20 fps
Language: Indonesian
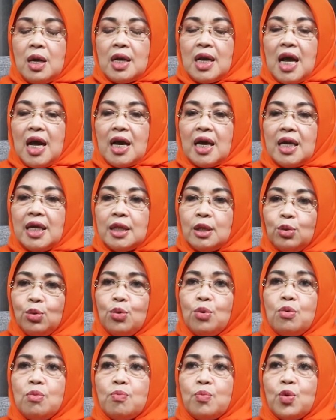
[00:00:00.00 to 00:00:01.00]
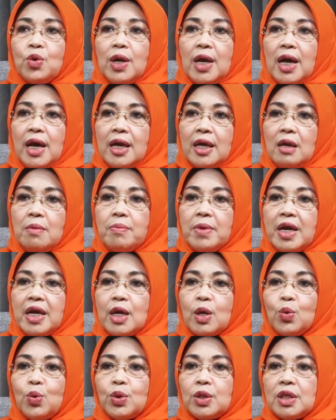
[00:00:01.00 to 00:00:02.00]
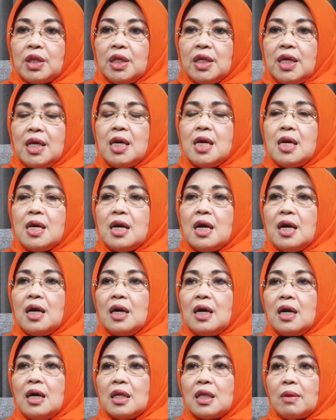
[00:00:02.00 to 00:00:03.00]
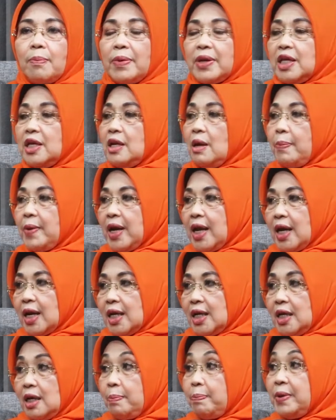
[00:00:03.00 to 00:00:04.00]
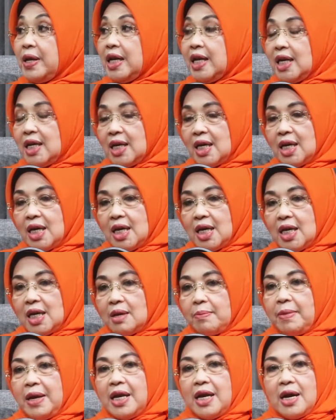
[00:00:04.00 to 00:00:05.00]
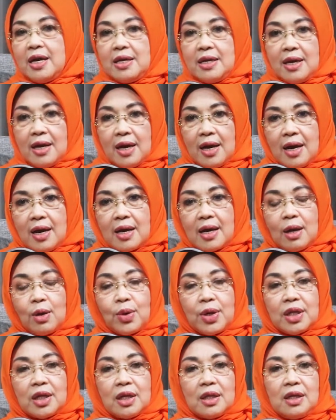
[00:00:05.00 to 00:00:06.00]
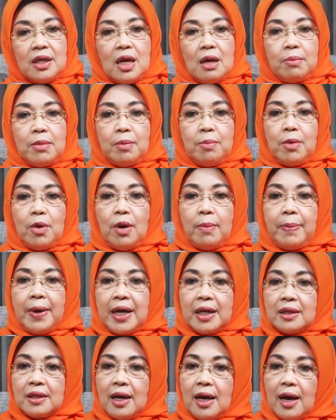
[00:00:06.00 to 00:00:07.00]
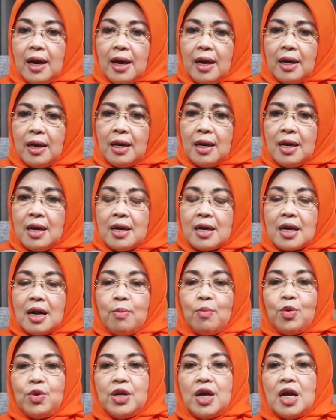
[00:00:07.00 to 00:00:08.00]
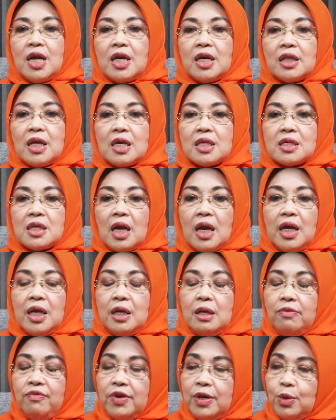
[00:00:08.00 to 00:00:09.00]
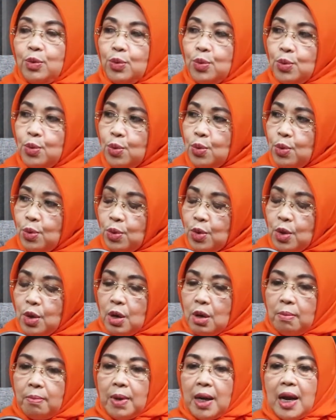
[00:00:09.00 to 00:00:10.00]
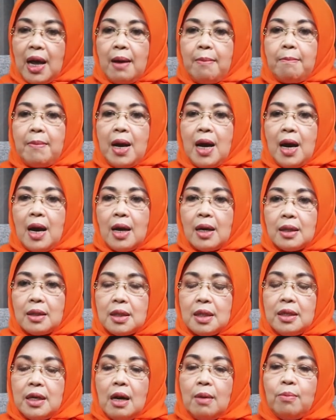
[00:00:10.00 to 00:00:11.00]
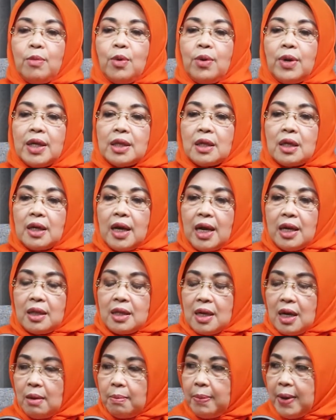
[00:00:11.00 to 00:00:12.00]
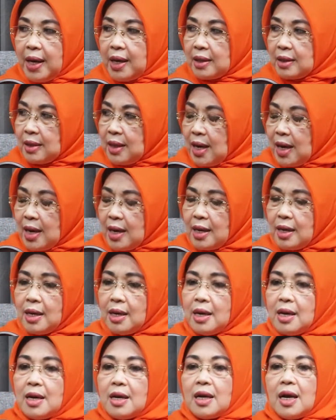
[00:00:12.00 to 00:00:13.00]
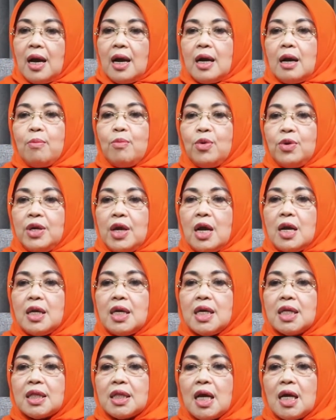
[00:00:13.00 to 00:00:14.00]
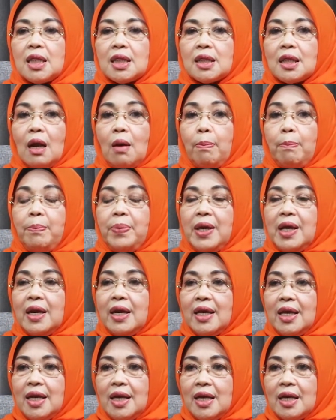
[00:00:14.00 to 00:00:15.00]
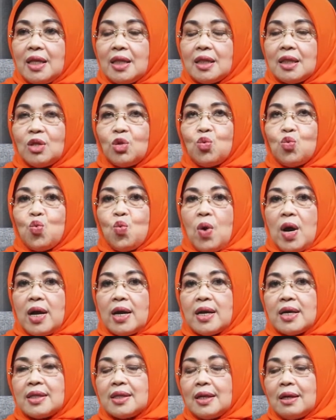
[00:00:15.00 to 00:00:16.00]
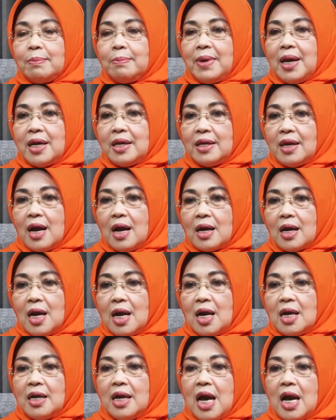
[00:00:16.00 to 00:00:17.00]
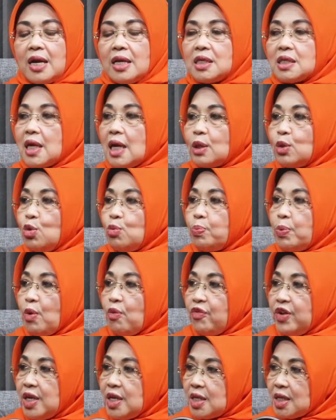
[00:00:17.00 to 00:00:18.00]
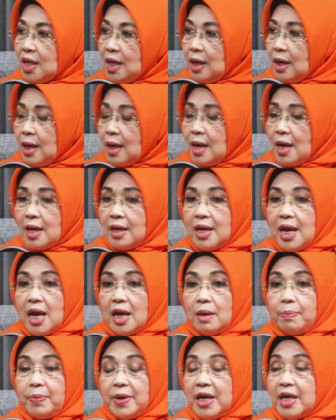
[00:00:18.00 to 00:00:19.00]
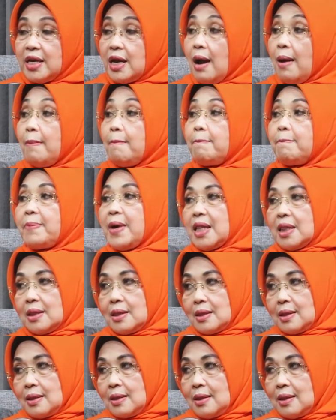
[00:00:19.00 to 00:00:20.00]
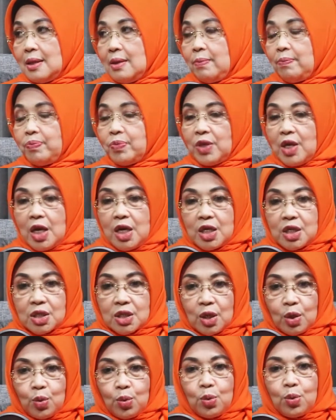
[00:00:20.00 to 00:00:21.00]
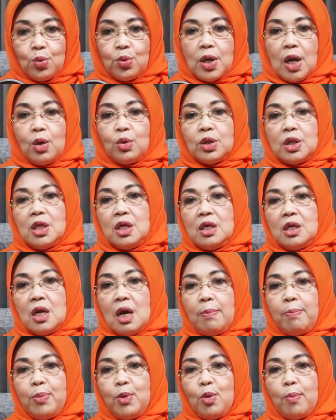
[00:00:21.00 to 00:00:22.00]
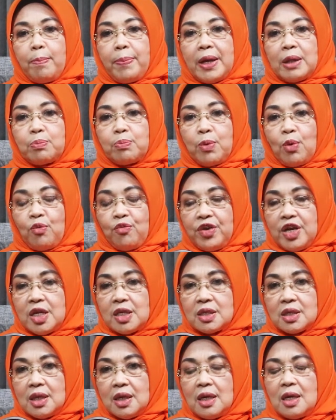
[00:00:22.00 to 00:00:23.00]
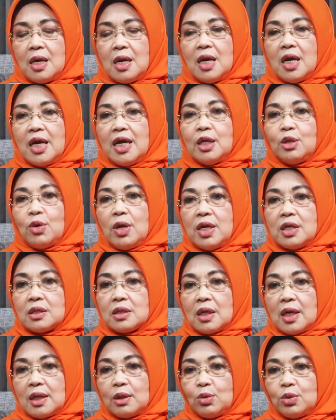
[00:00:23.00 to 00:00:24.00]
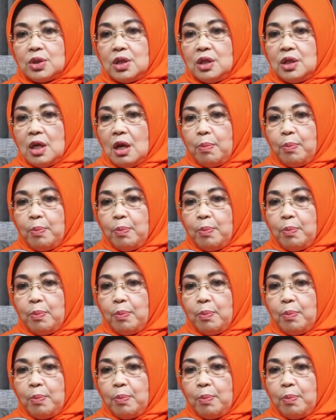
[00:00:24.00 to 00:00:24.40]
nah itu mulai mengikuti e, seperti DPR RI dipilih. Hmm. Bedanya kalau kita tidak membawa partai, kemudian kita secara individu melamar tidak boleh terkait dengan partai nah kemudian kita terpilih suara terbanyak dari satu provinsi dan dipilihnya empat jadi seluruh kalau 34 provinsi itu ada 136